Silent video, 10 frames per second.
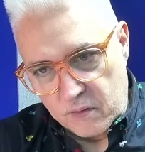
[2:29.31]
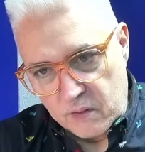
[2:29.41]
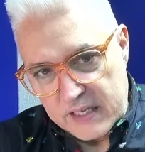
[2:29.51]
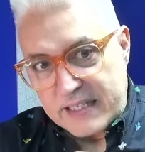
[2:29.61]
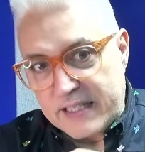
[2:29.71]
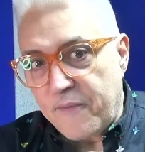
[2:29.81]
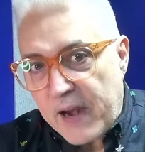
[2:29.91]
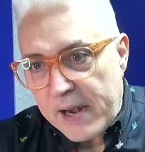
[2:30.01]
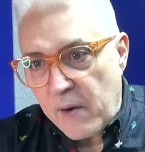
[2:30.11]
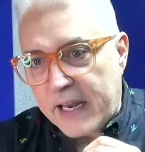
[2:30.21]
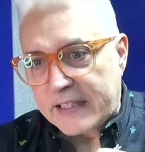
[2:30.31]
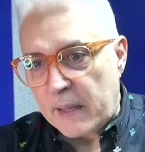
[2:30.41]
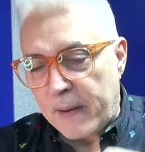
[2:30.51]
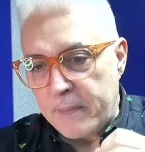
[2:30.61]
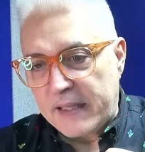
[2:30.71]
Y ese freno es el que te
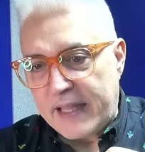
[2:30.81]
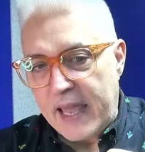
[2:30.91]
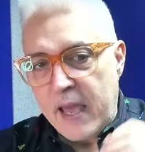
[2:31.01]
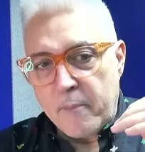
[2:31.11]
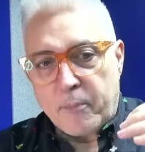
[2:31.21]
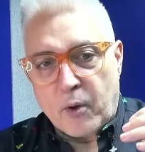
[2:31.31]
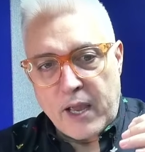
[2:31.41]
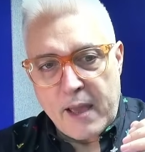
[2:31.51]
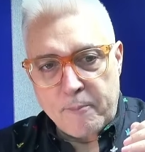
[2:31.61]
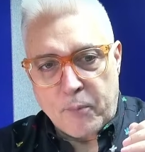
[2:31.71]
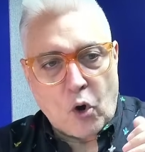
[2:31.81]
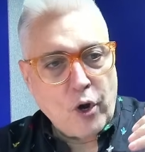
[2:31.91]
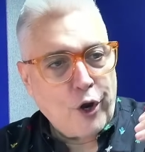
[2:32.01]
permite, por ejemplo,